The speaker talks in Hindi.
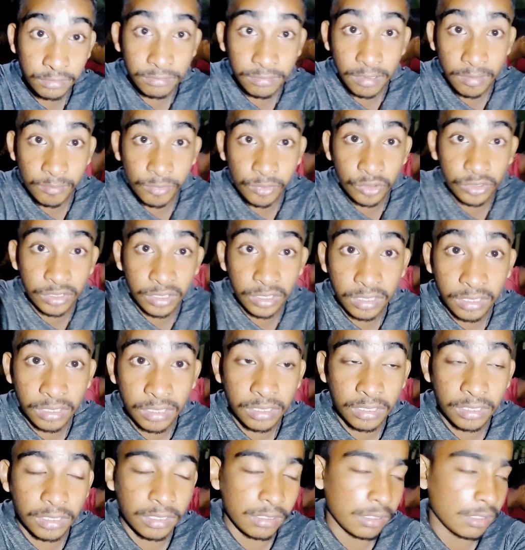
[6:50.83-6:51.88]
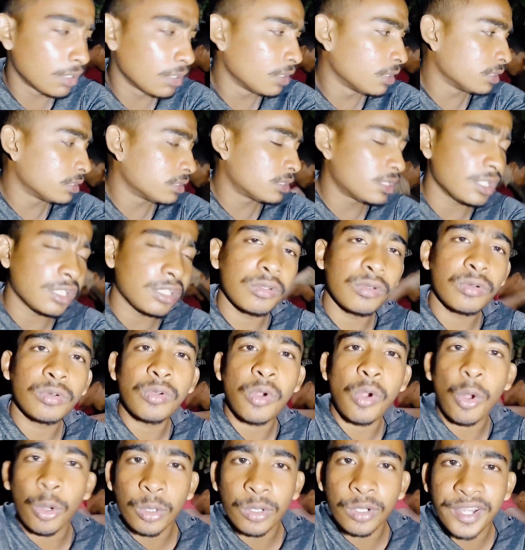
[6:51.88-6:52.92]
तो हम लोग तीन लोग
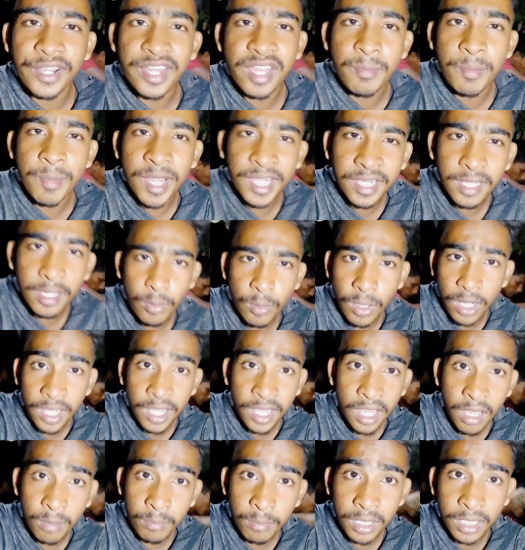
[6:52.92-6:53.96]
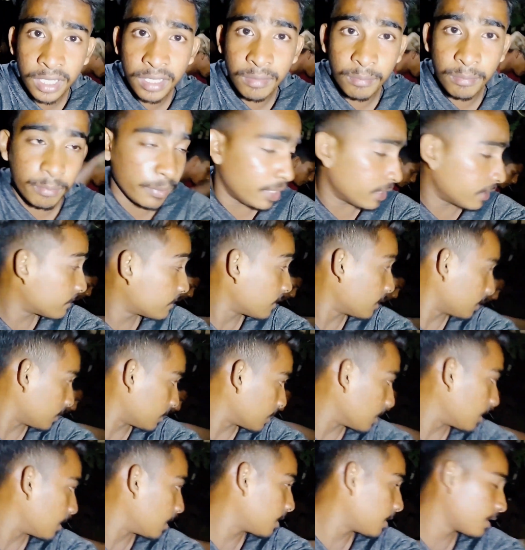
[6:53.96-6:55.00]
ऑलरेडी बैठा हुआ है यहाँ में बैठ सक
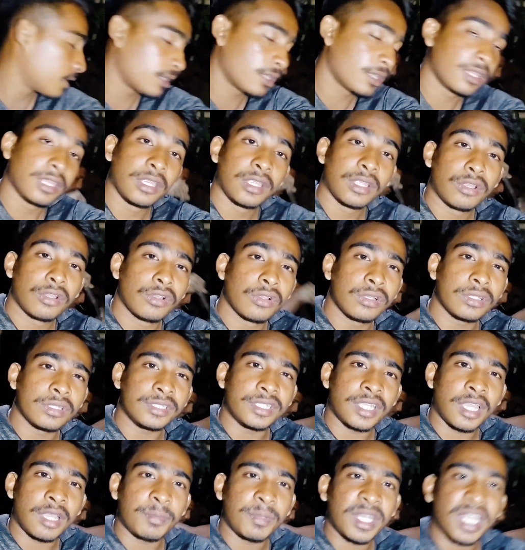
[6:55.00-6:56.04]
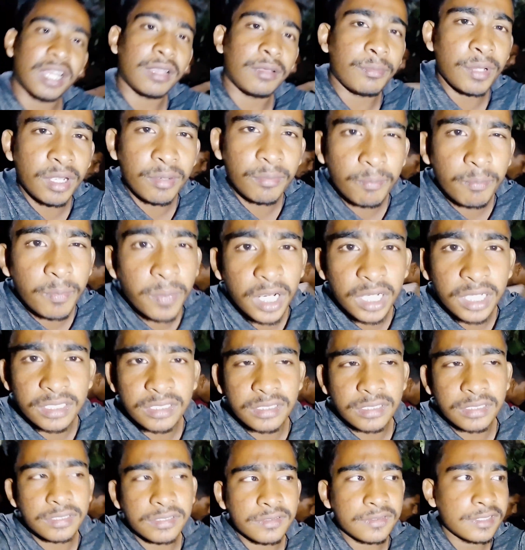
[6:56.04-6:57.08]
रहा है यहाँ में लगभग पाँच
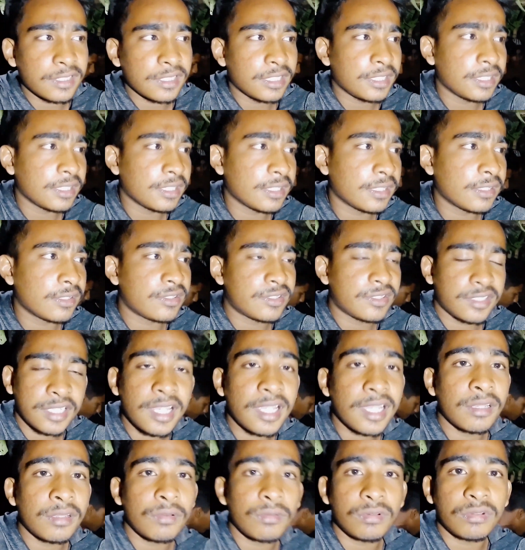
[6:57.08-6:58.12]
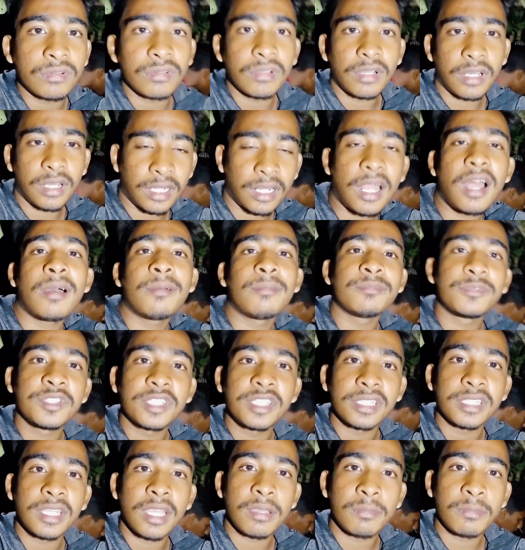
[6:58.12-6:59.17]
से छः लोग आराम
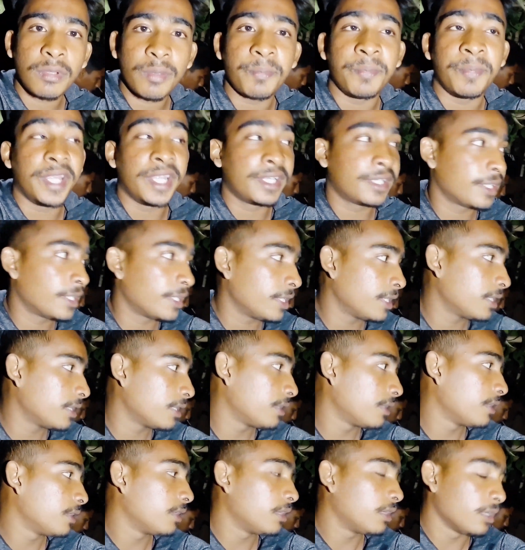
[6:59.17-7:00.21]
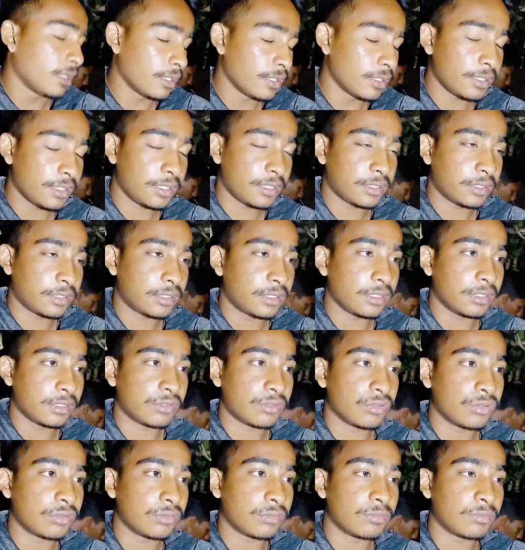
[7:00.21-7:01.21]
से यहाँ में बैठ के रात तक को